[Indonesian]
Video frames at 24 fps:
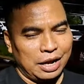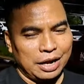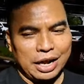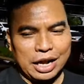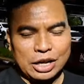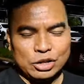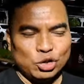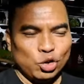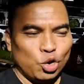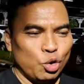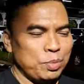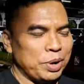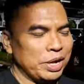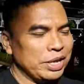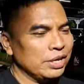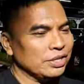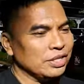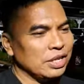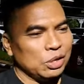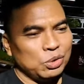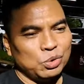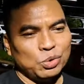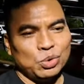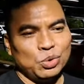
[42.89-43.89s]
Nggak cukup hanya
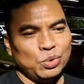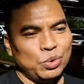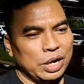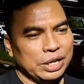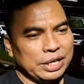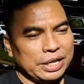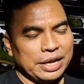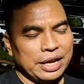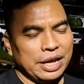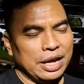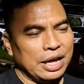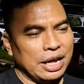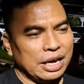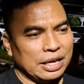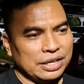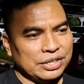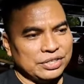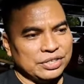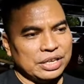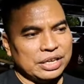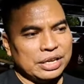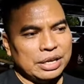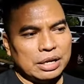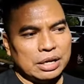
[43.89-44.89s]
satu dua tiga
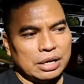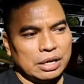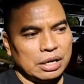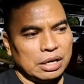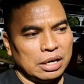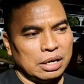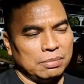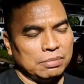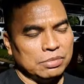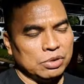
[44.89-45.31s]
artis. Jadi uh,